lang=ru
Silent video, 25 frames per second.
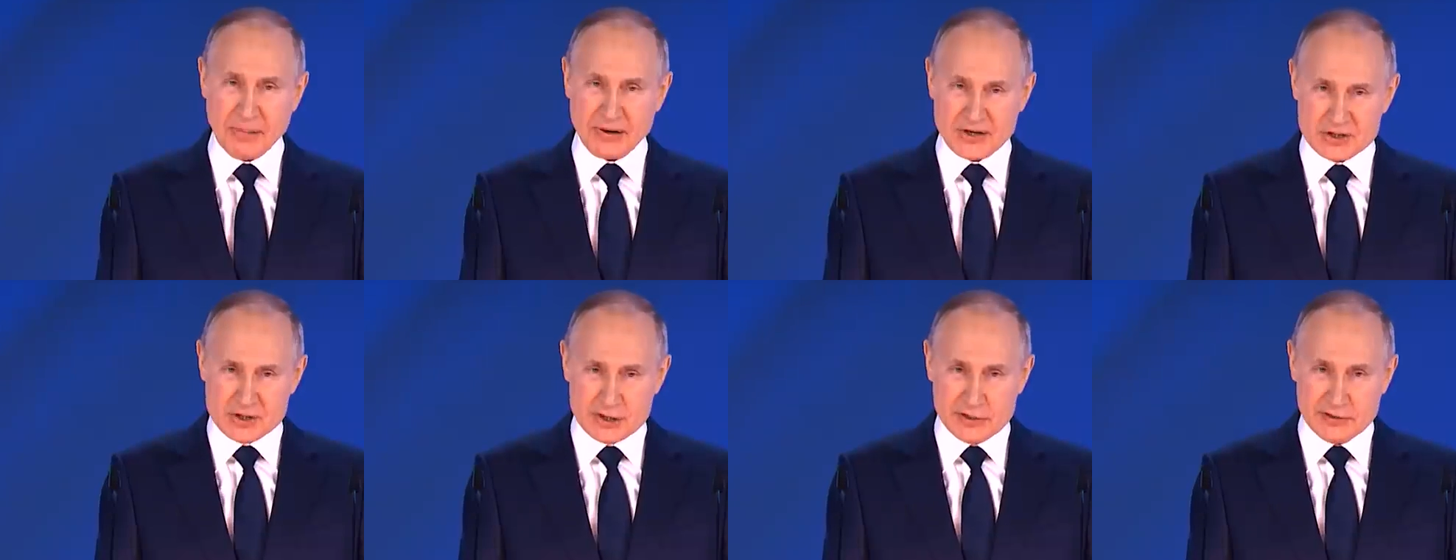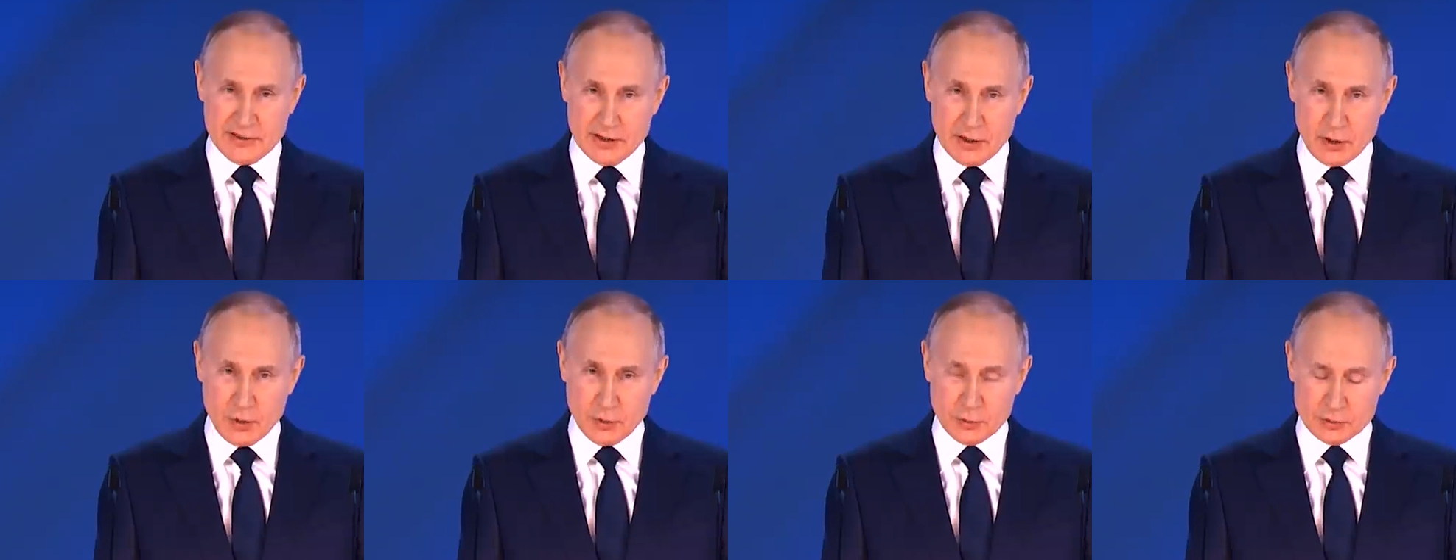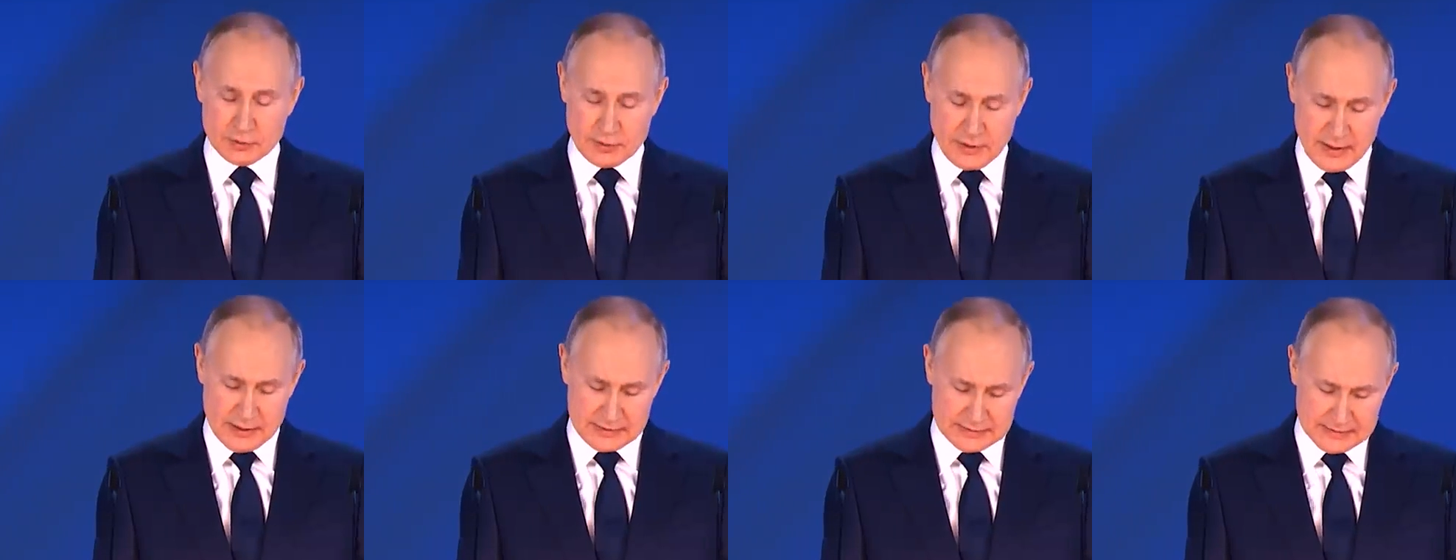
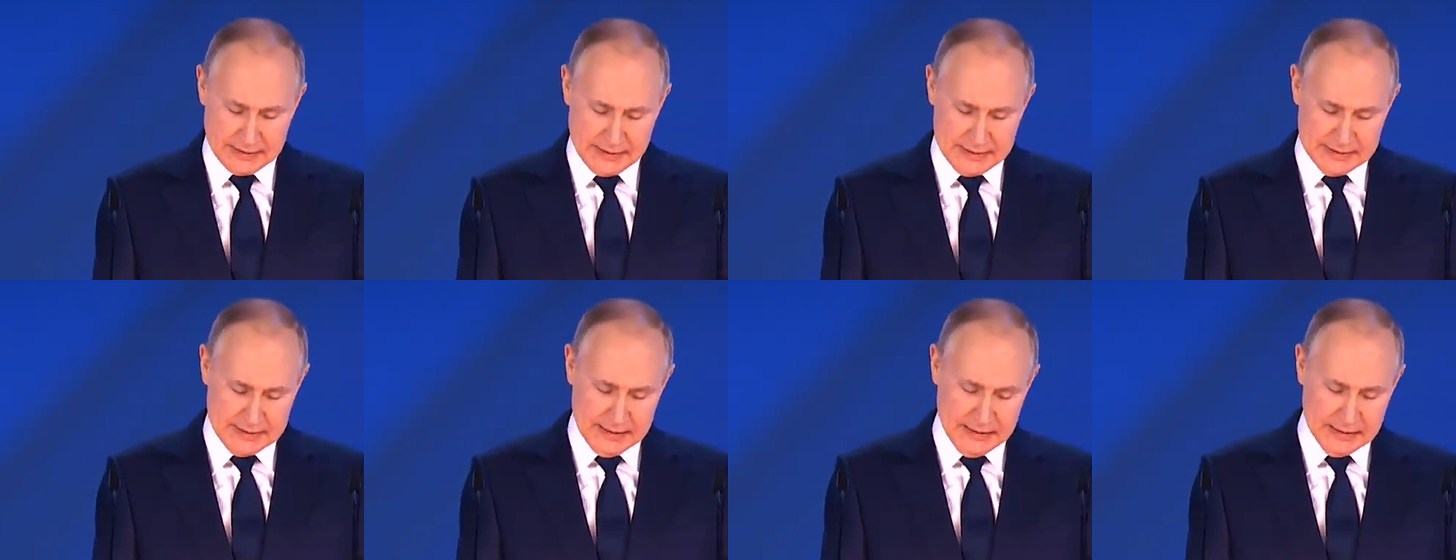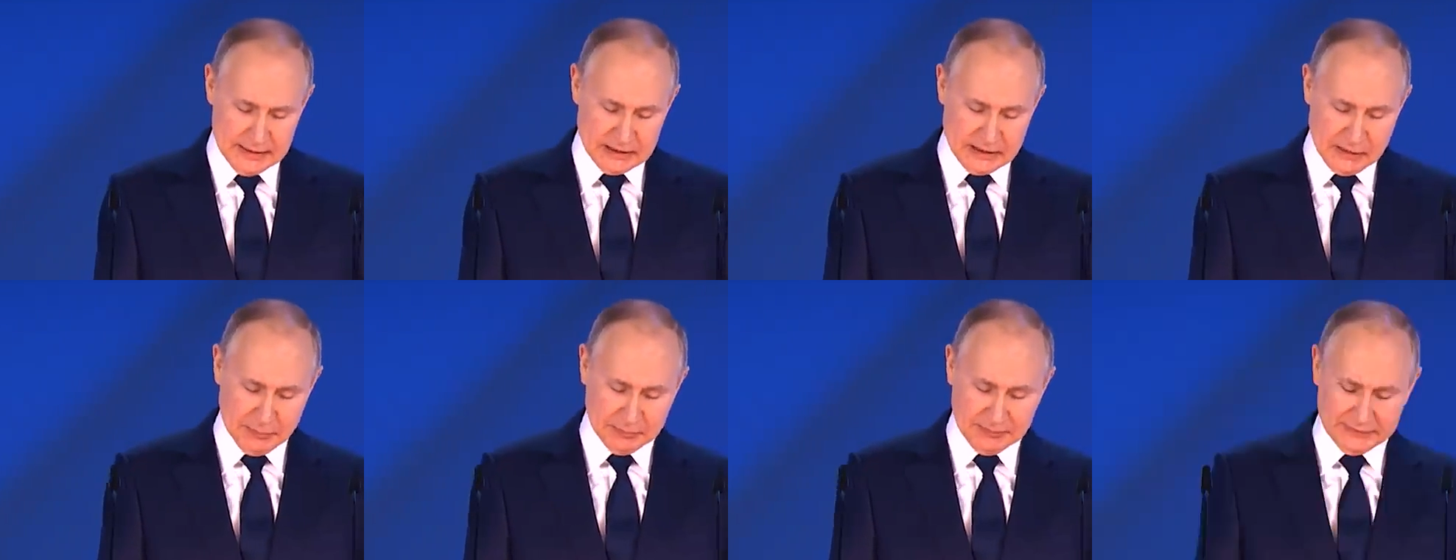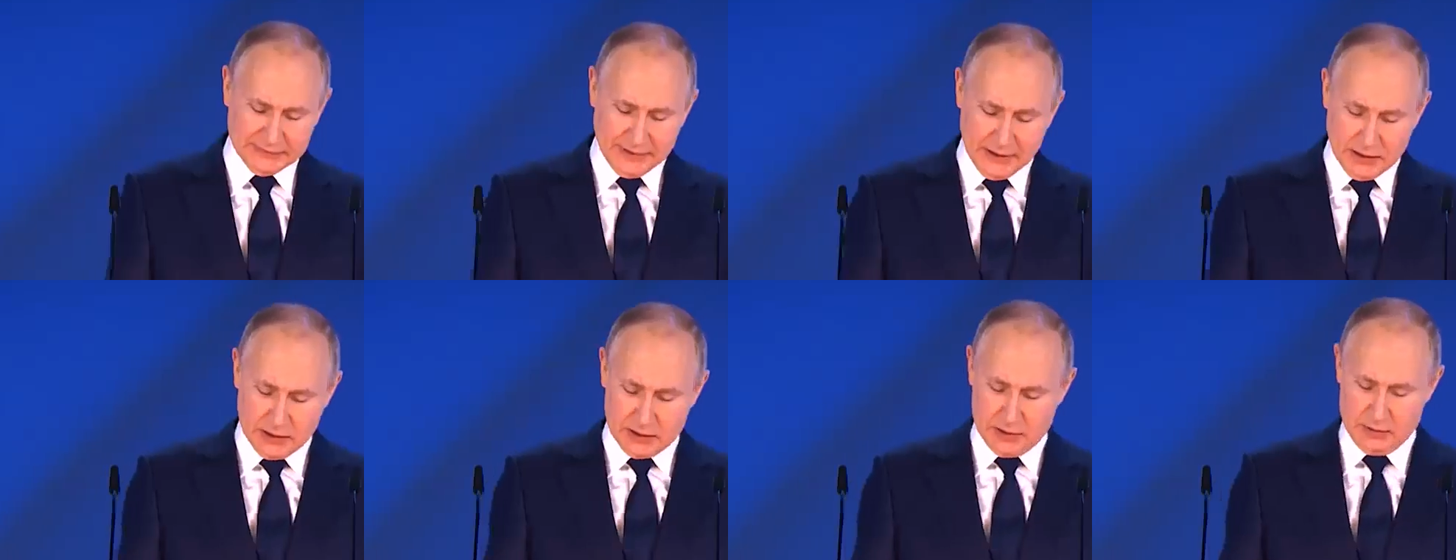пожалеют о содеянном
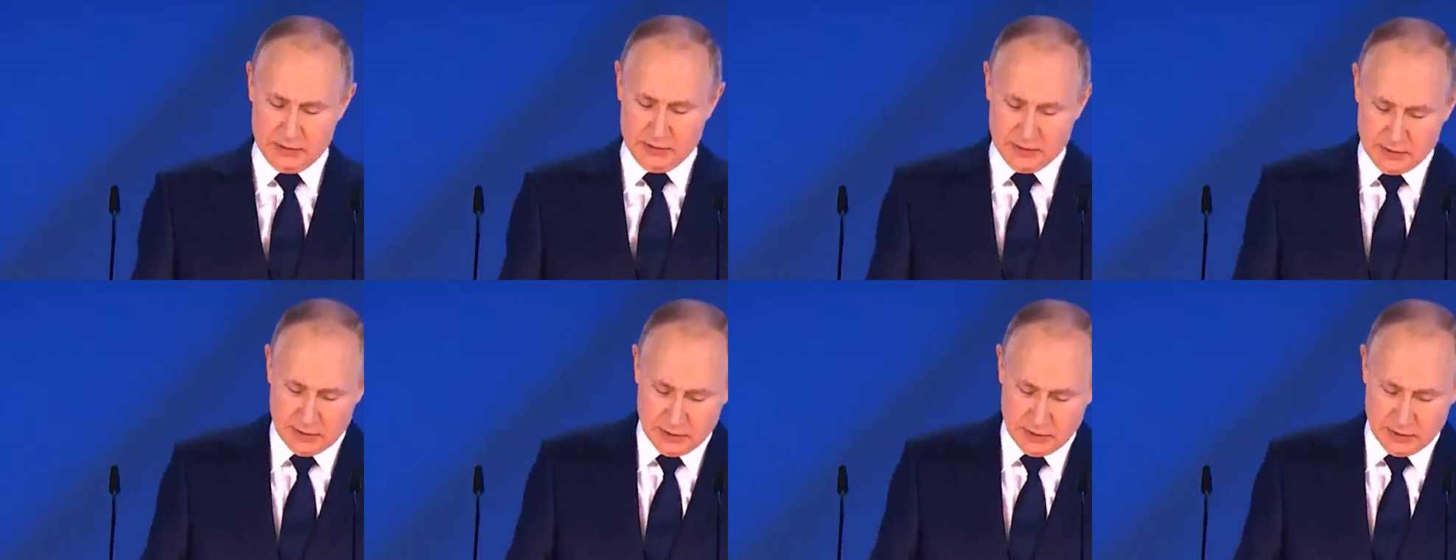так,